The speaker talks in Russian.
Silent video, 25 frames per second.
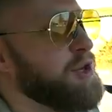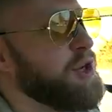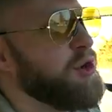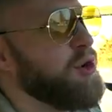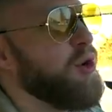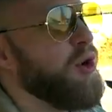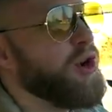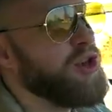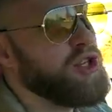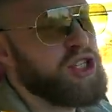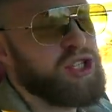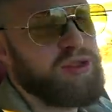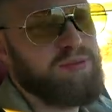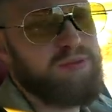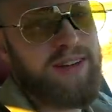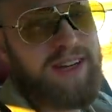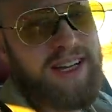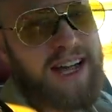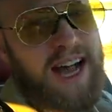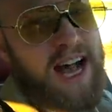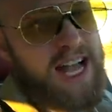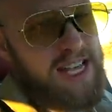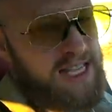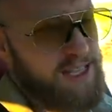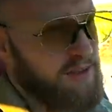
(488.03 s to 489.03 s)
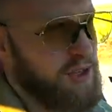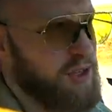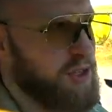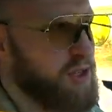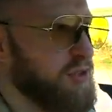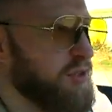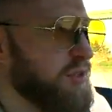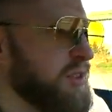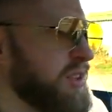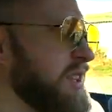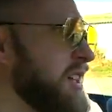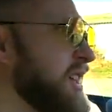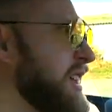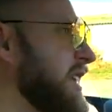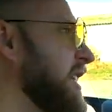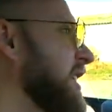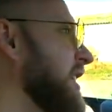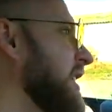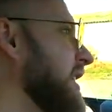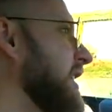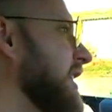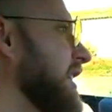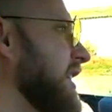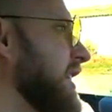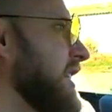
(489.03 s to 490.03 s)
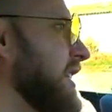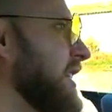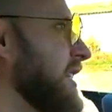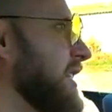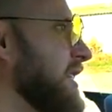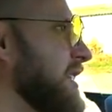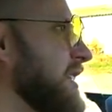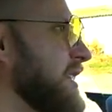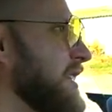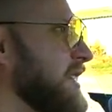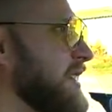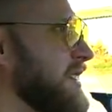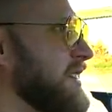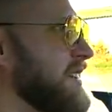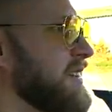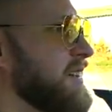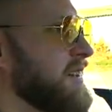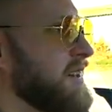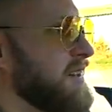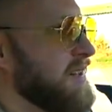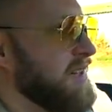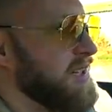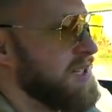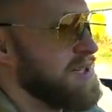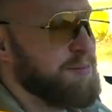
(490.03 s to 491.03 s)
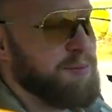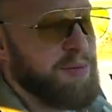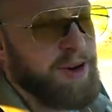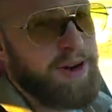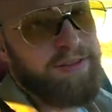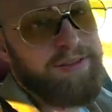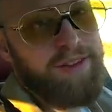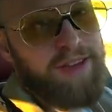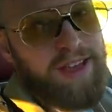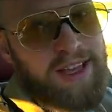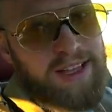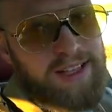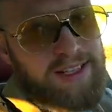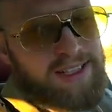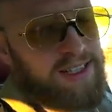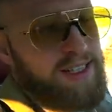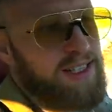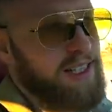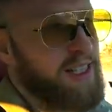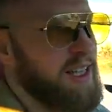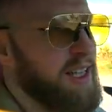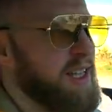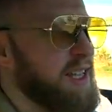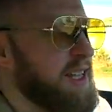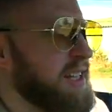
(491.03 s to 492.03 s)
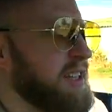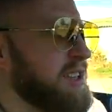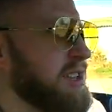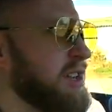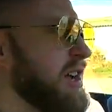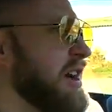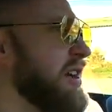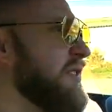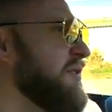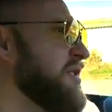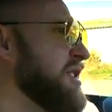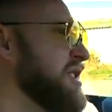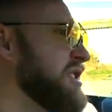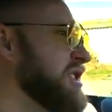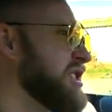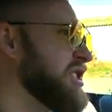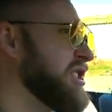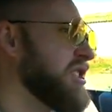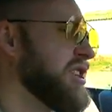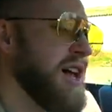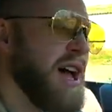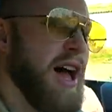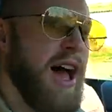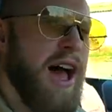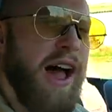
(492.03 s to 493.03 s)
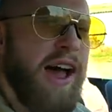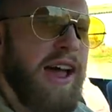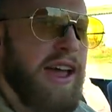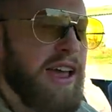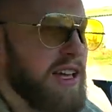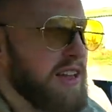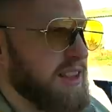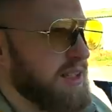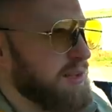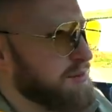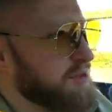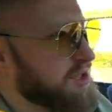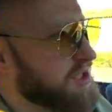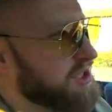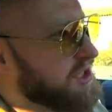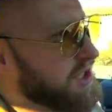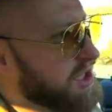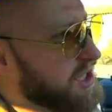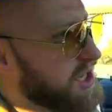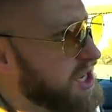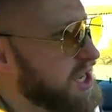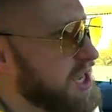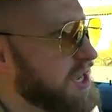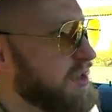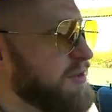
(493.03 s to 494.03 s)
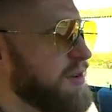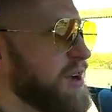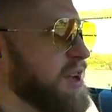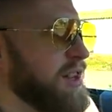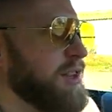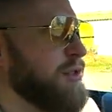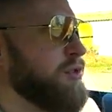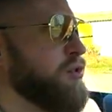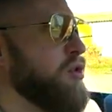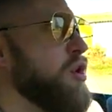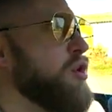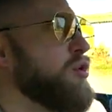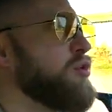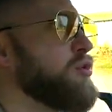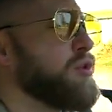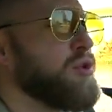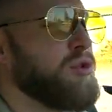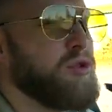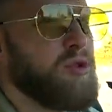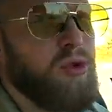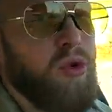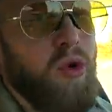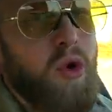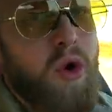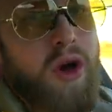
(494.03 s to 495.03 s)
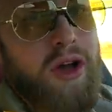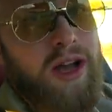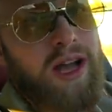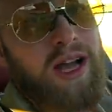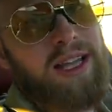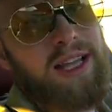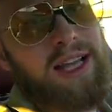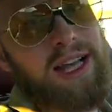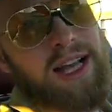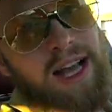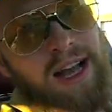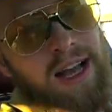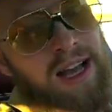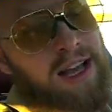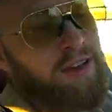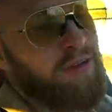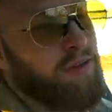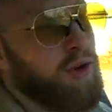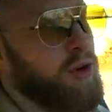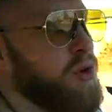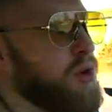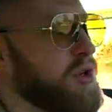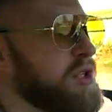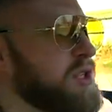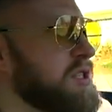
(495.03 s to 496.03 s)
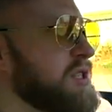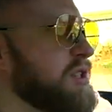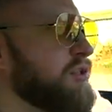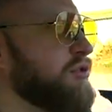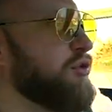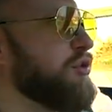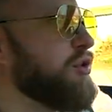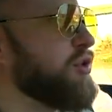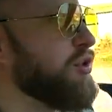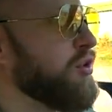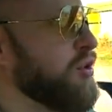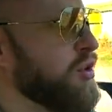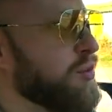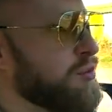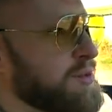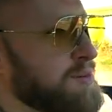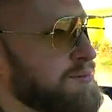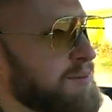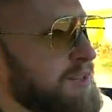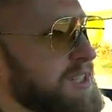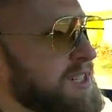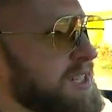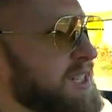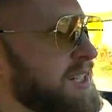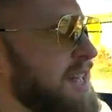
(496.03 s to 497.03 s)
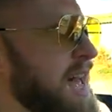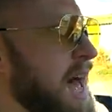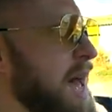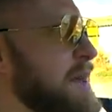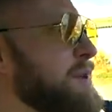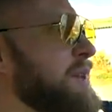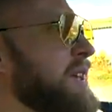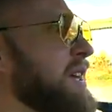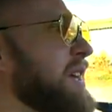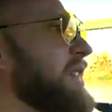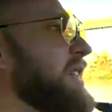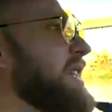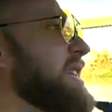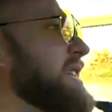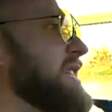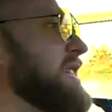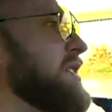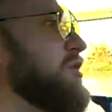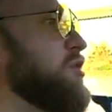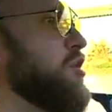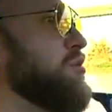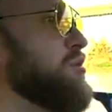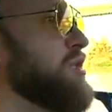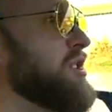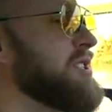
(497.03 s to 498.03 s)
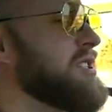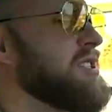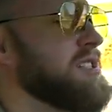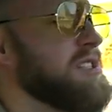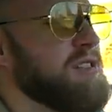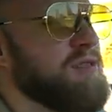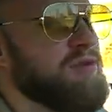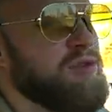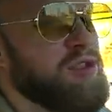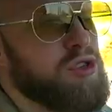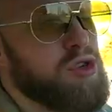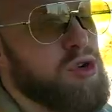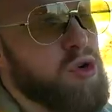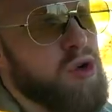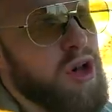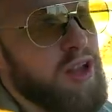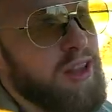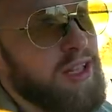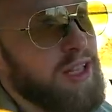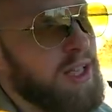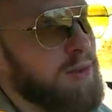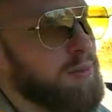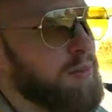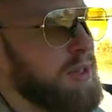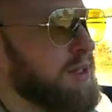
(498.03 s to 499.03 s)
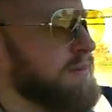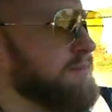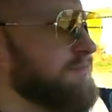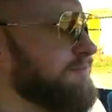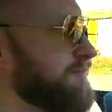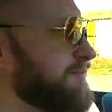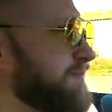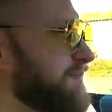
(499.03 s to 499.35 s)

не хочешь показывать, что ты э, с провинции, ты говоришь, да, я там с Киева, я такой крутой, когда выходите в клуб с пацанами, когда знакомишься с девчонками.